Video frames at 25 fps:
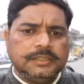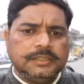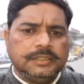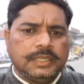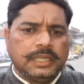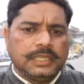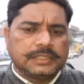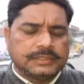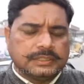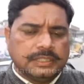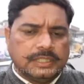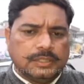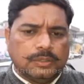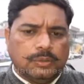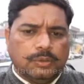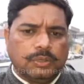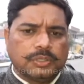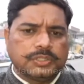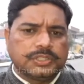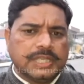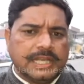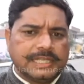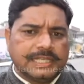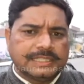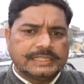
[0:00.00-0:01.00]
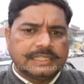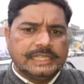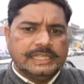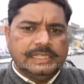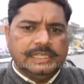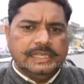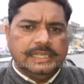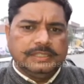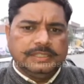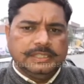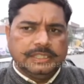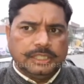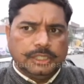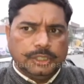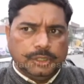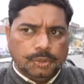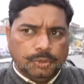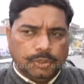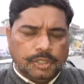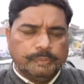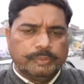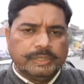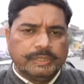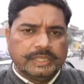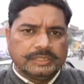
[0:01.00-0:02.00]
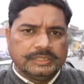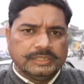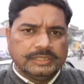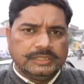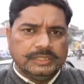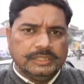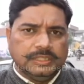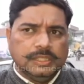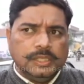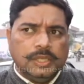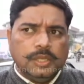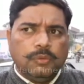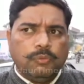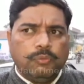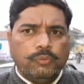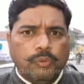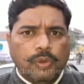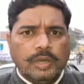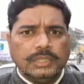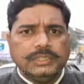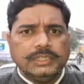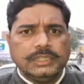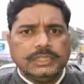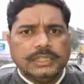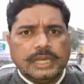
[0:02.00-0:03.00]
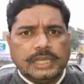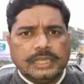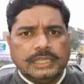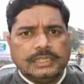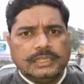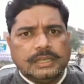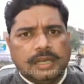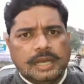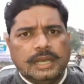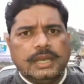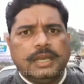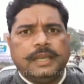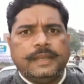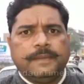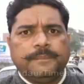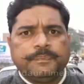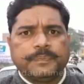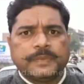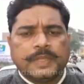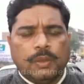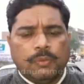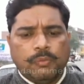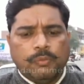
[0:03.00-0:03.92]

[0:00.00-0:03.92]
निरीक्षण और जाँच के लिए जिनकी ड्यूटी बनती थी वो अधिकारी कहाँ हैं